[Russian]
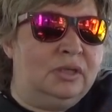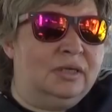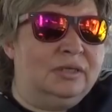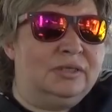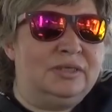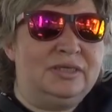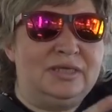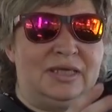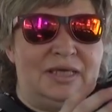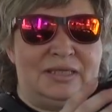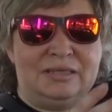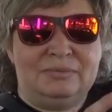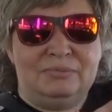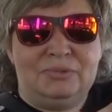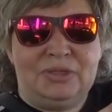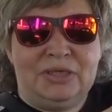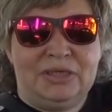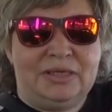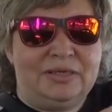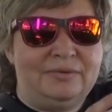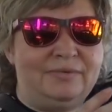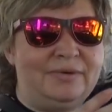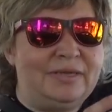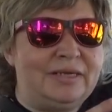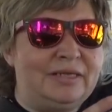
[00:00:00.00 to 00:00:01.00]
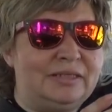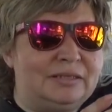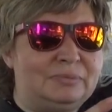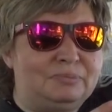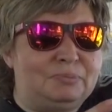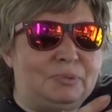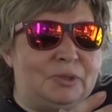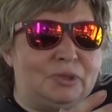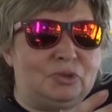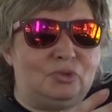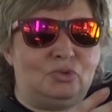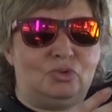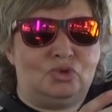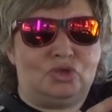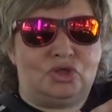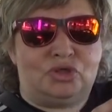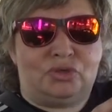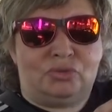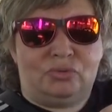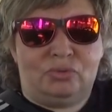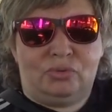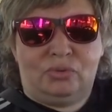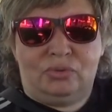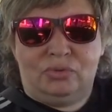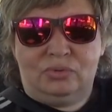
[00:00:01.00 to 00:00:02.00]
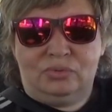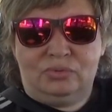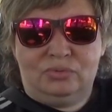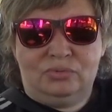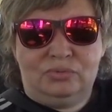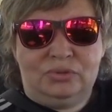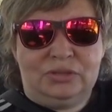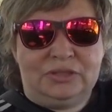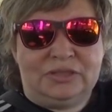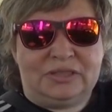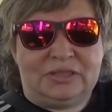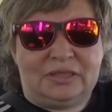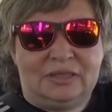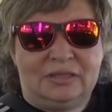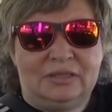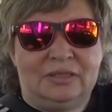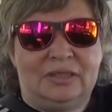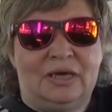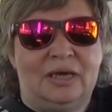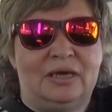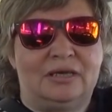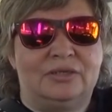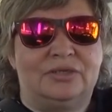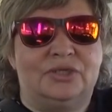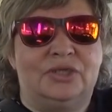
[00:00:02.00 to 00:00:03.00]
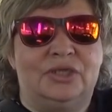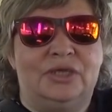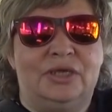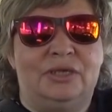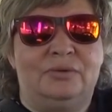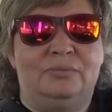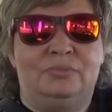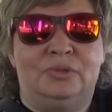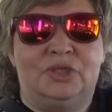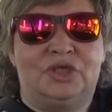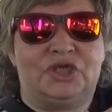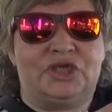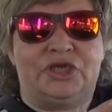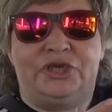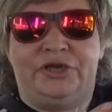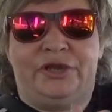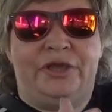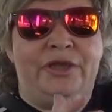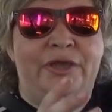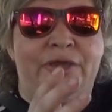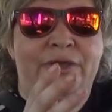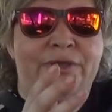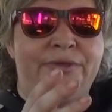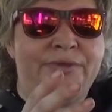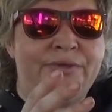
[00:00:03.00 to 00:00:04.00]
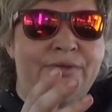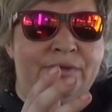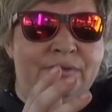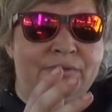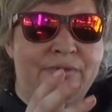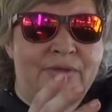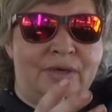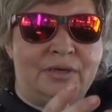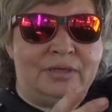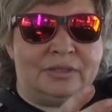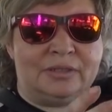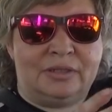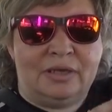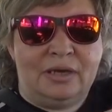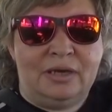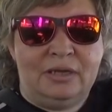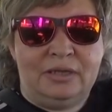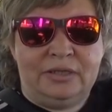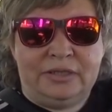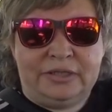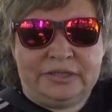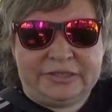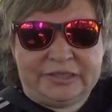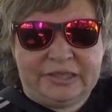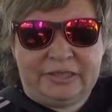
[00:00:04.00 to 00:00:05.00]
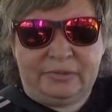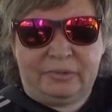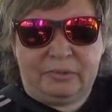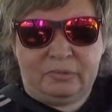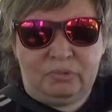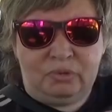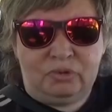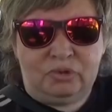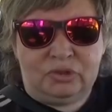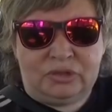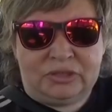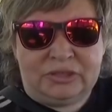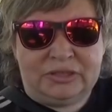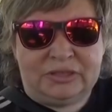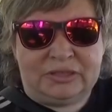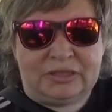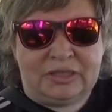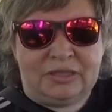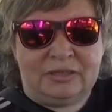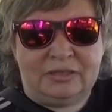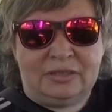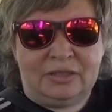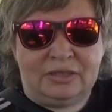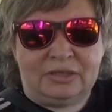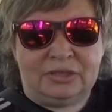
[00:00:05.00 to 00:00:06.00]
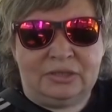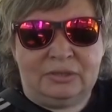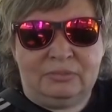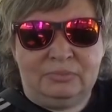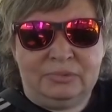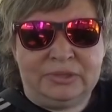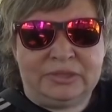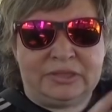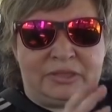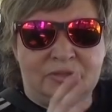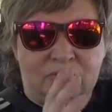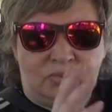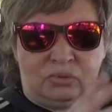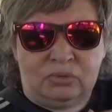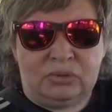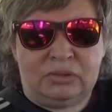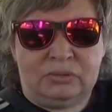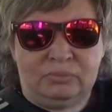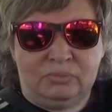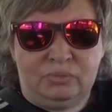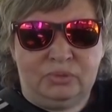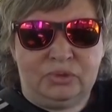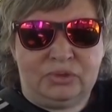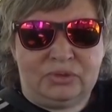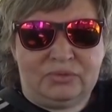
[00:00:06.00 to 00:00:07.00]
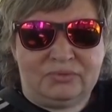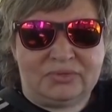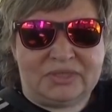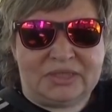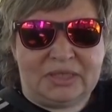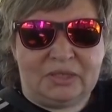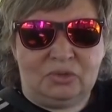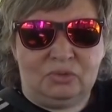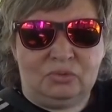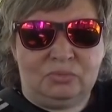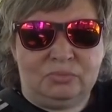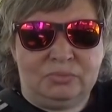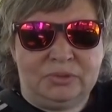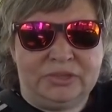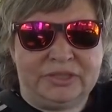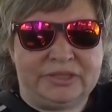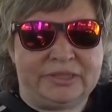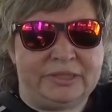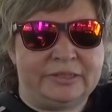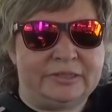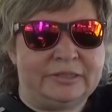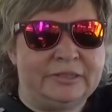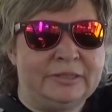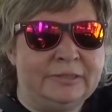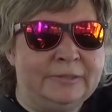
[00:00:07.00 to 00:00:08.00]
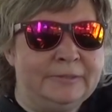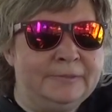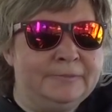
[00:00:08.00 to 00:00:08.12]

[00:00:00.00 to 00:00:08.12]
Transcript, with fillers: Не надо мне говорить про то, что нестандартное мышление и так далее. Если ребенок нестандартно мыслит, он и будет и в саду мыслить.